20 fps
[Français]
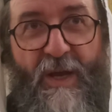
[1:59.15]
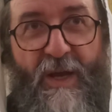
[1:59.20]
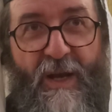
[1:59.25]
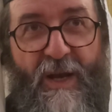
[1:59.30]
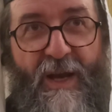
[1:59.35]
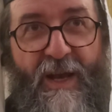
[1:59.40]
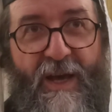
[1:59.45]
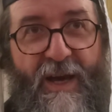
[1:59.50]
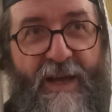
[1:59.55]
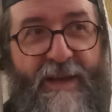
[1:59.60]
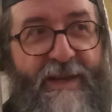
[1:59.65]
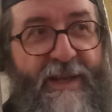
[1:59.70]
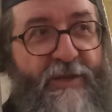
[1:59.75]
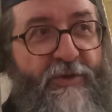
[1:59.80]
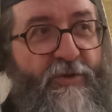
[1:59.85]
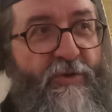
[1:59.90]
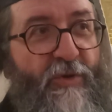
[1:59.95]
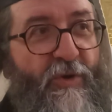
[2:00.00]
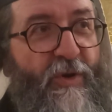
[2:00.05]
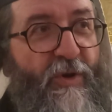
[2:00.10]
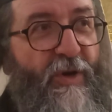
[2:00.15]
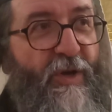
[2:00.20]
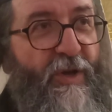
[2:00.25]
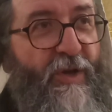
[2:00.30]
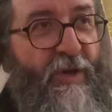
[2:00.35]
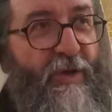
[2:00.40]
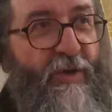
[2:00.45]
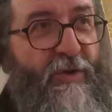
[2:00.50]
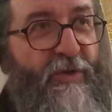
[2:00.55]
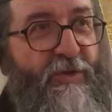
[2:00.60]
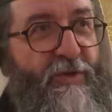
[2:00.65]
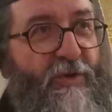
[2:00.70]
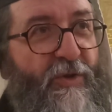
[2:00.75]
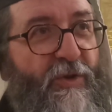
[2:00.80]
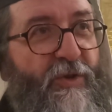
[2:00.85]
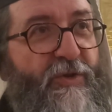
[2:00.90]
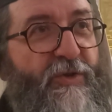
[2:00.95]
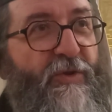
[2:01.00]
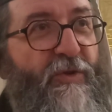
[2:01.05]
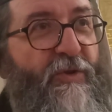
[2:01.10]
la nature euh,
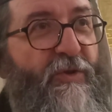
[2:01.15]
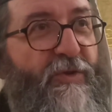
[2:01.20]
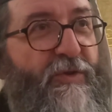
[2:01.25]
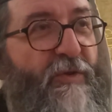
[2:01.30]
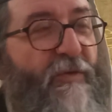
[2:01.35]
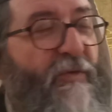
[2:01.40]
se, se, se,